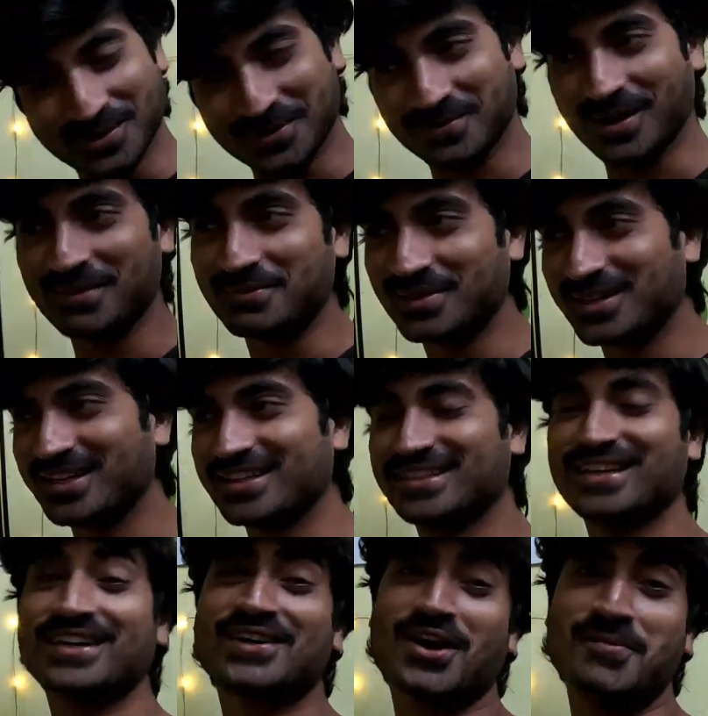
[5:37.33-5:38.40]
बर्बाद भी किए
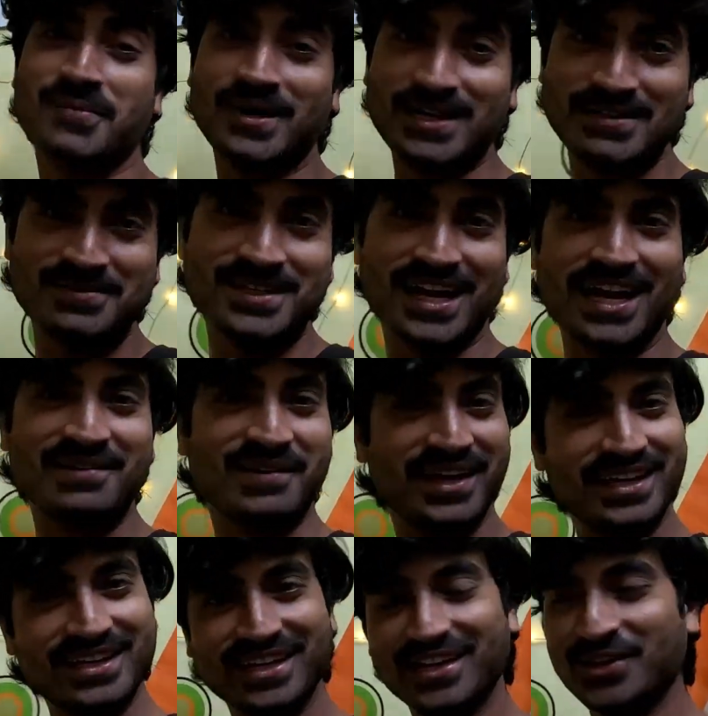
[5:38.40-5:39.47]
थे कमेंट भी आए
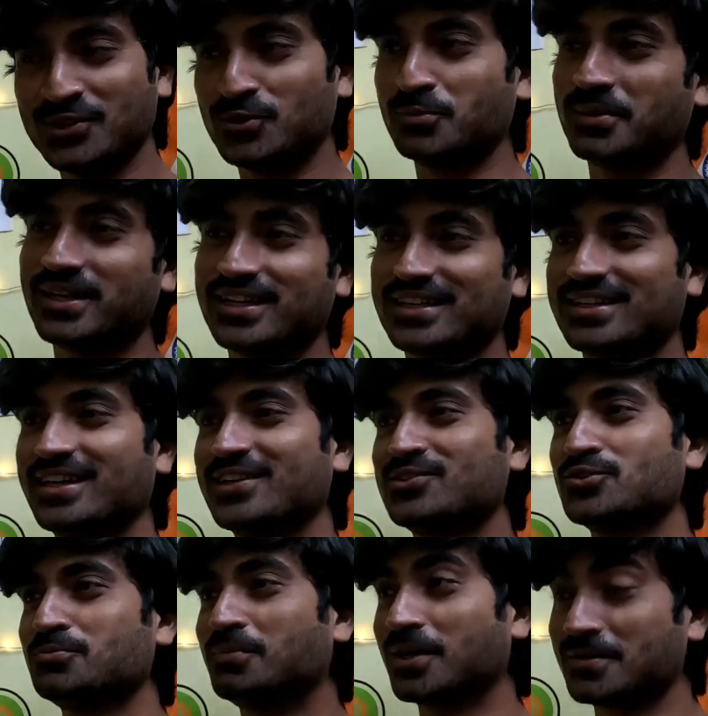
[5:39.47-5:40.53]
भाई तुमने केक
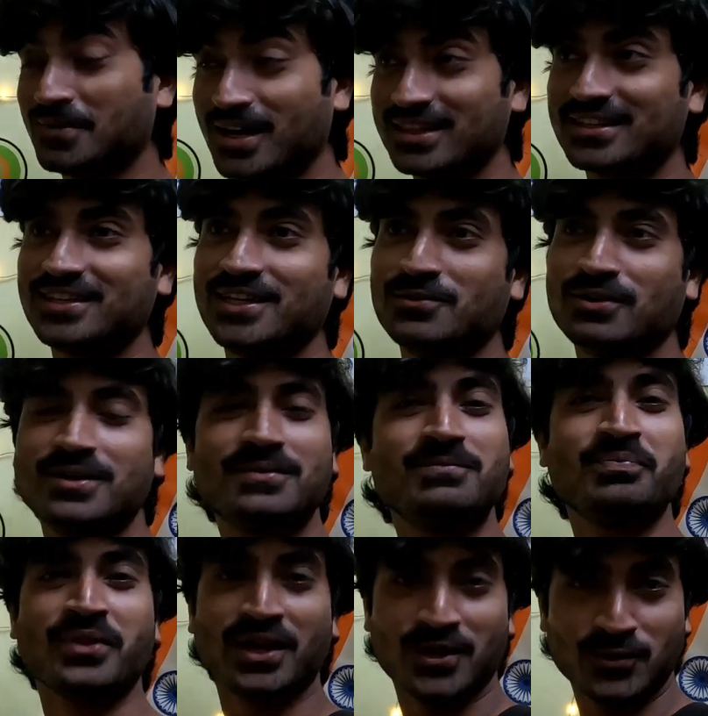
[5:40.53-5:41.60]
जो बर्बाद किए हुए
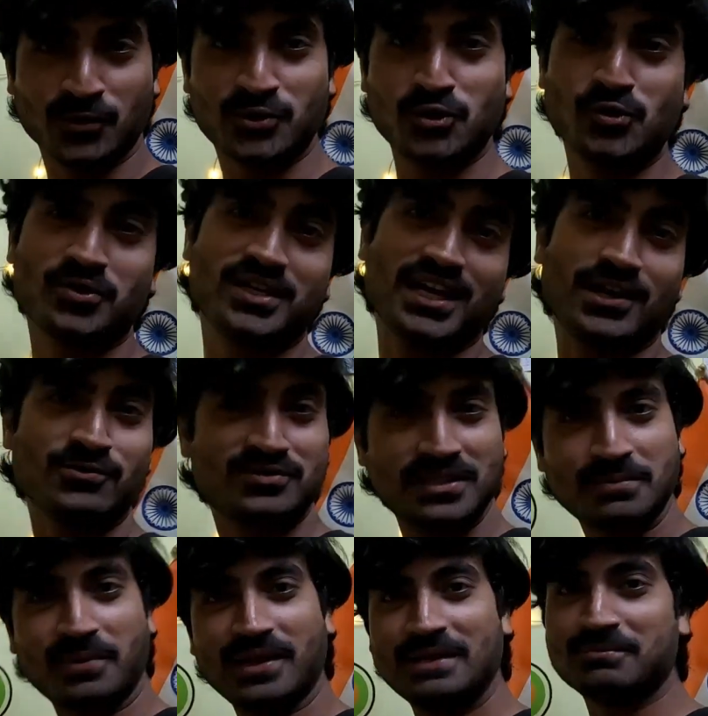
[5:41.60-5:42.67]
वो क्यों किया
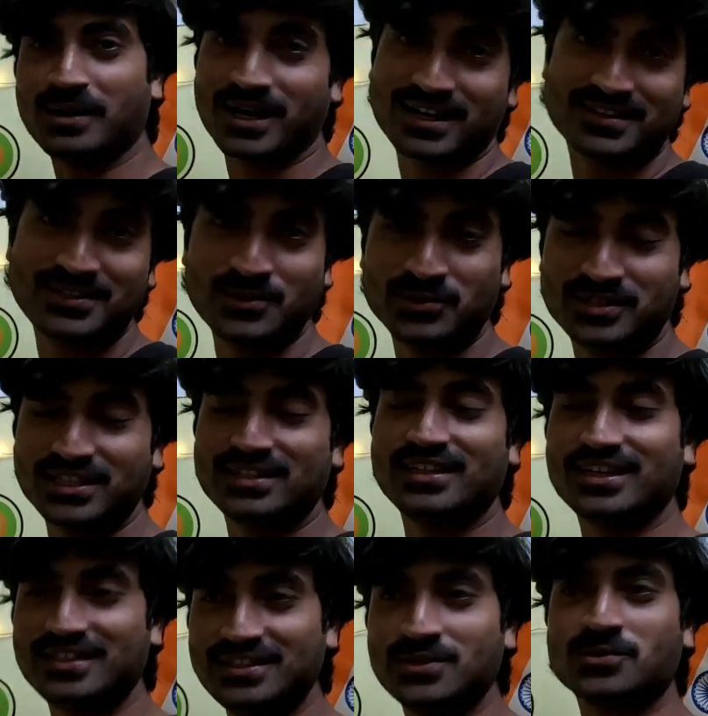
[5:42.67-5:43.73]
उससे पहले बांट दिए होते
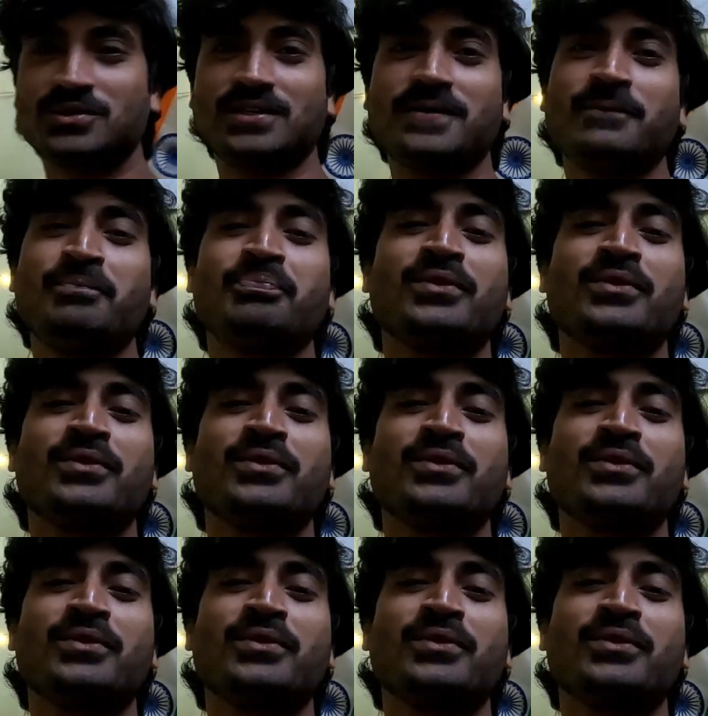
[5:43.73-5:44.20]
दे दिए होते